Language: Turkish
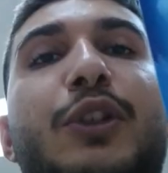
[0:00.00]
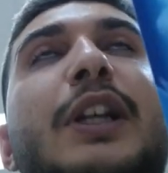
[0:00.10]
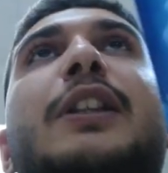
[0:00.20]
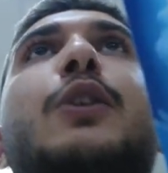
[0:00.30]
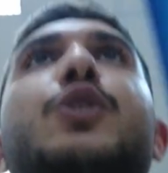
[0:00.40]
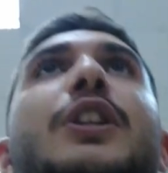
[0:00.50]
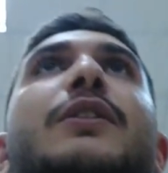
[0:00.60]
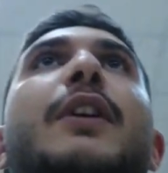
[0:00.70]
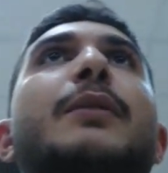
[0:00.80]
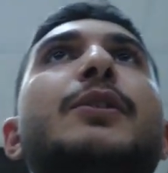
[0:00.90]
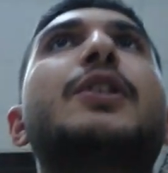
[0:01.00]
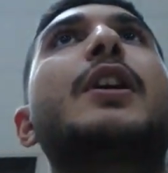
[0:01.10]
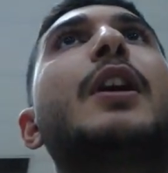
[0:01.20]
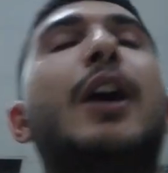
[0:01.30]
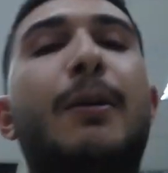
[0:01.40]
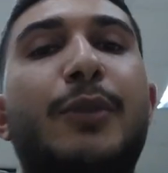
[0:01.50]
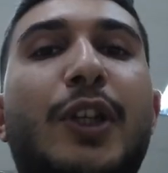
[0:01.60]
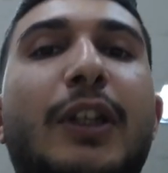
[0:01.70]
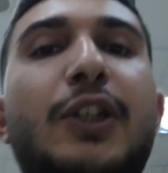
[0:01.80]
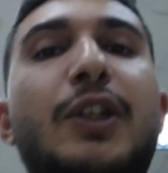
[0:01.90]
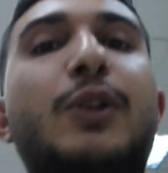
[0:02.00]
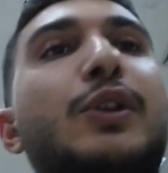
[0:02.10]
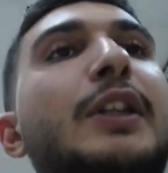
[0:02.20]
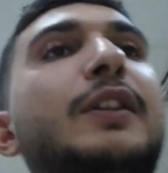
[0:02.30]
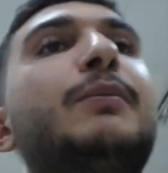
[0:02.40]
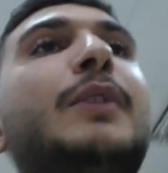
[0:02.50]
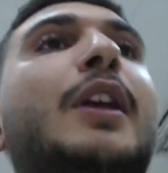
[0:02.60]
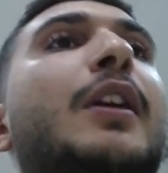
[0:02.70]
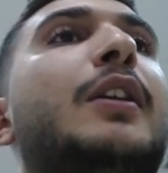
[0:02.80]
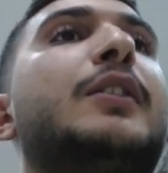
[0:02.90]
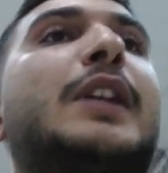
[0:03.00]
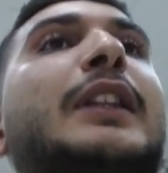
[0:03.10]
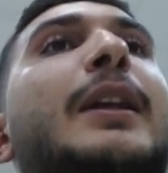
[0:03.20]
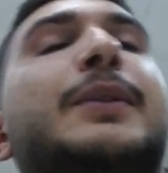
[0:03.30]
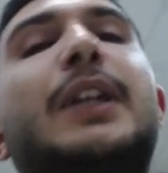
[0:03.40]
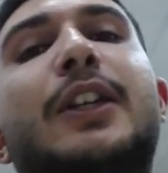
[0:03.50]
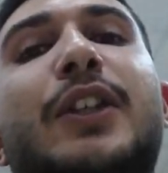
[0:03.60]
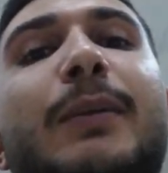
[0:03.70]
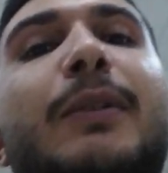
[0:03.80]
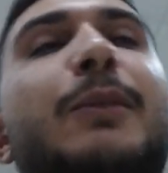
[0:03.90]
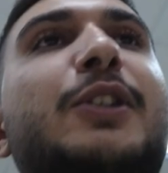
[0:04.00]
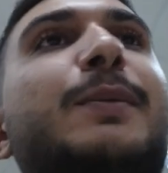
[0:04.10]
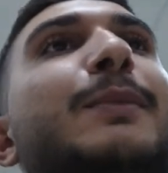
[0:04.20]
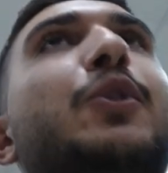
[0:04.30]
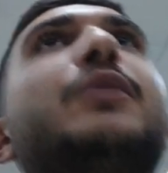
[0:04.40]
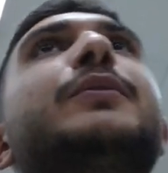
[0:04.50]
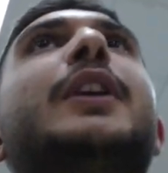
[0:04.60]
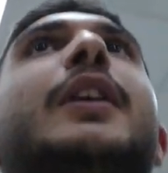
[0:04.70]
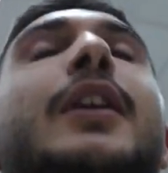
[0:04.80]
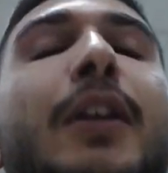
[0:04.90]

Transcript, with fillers: Bunun 40 lira ücreti varmış. 60 lira da içine yüklettim. Zaten hepsini harcayabilir miyiz bilmiyorum da.